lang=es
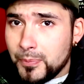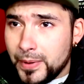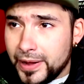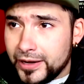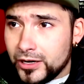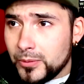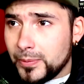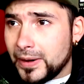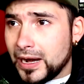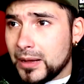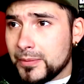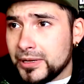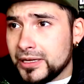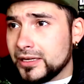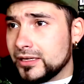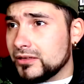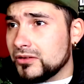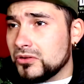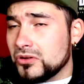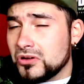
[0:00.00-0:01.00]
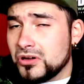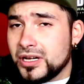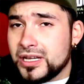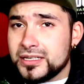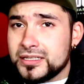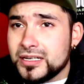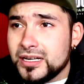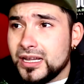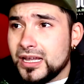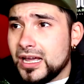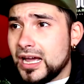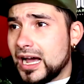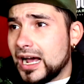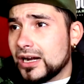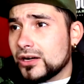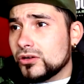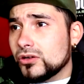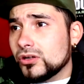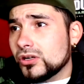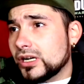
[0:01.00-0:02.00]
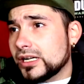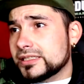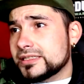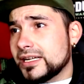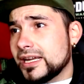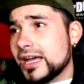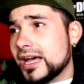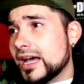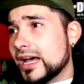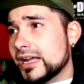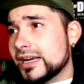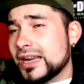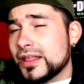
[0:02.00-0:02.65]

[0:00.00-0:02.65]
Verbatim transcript: pero para mí no es algo que sea